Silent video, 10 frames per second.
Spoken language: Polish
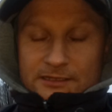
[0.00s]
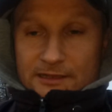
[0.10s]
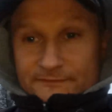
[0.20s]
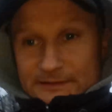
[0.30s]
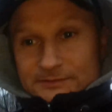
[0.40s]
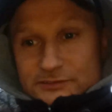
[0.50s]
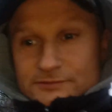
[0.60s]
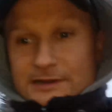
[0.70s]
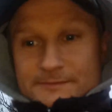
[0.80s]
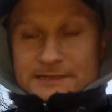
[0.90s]
nie wiem, o
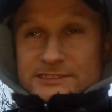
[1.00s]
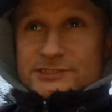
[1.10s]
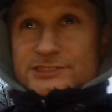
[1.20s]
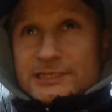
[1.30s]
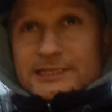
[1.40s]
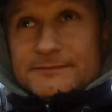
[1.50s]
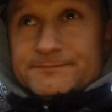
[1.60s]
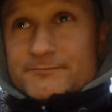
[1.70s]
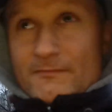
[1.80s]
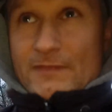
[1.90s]
której będzie,
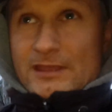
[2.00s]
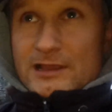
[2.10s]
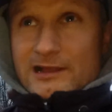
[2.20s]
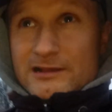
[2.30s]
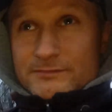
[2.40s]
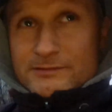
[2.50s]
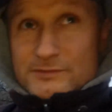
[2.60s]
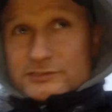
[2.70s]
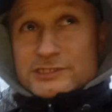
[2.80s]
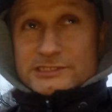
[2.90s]
albo
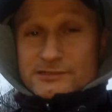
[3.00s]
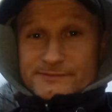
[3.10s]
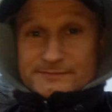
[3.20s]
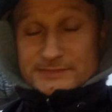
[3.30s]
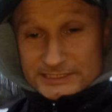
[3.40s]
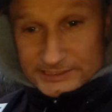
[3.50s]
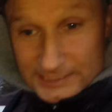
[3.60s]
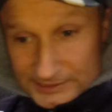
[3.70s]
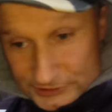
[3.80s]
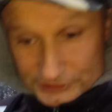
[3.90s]
może zrobimy
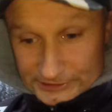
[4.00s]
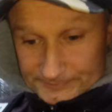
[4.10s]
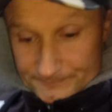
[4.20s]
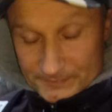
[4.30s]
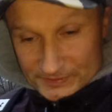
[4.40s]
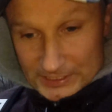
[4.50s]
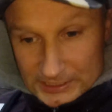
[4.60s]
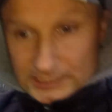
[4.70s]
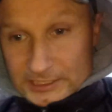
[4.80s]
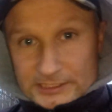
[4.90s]
inaczej.
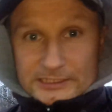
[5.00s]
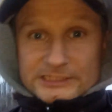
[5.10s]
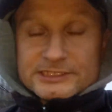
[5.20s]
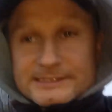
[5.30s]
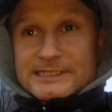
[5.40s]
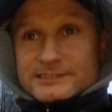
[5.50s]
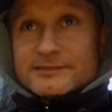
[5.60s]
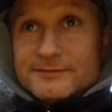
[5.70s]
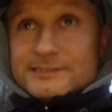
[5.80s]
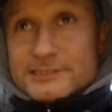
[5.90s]
Na
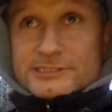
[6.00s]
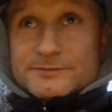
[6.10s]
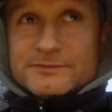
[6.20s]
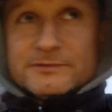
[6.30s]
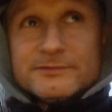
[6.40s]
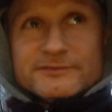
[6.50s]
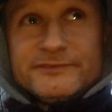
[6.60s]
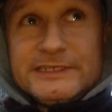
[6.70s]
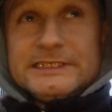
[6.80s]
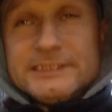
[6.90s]
16 jesteśmy
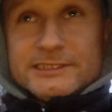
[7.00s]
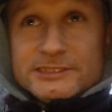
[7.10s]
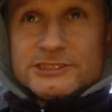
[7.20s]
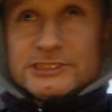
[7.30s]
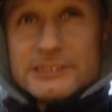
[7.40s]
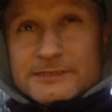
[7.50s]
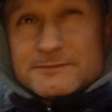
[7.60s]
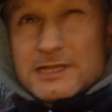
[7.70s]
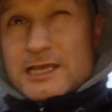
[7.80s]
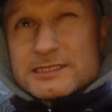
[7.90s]
umówieni,
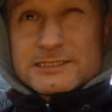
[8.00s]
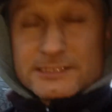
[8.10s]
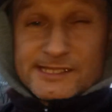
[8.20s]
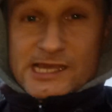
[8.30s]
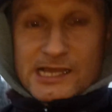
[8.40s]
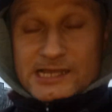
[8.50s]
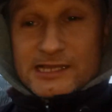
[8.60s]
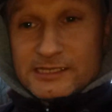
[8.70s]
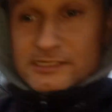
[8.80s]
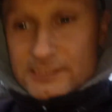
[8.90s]
17.
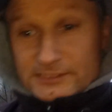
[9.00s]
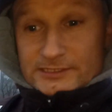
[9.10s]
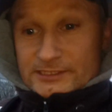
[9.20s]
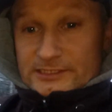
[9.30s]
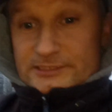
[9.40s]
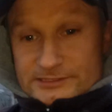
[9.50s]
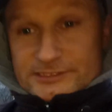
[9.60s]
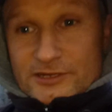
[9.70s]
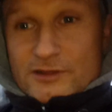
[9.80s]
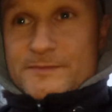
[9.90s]

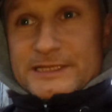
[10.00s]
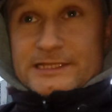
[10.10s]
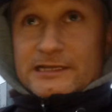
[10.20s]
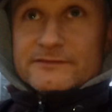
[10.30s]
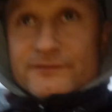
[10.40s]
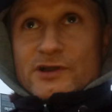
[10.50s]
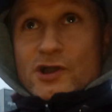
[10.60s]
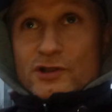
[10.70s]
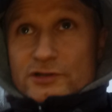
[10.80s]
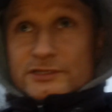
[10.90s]
Zrobię tak w
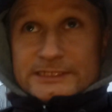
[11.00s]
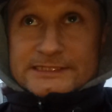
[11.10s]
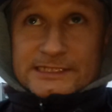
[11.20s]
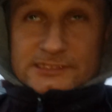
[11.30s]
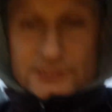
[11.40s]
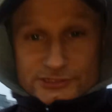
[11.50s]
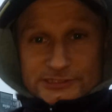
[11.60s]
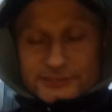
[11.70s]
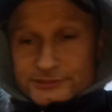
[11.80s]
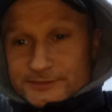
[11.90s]
okolicach
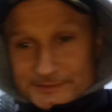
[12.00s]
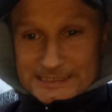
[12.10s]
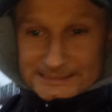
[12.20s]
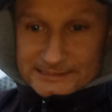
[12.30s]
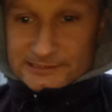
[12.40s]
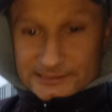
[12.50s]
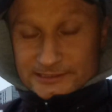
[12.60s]
godziny 18.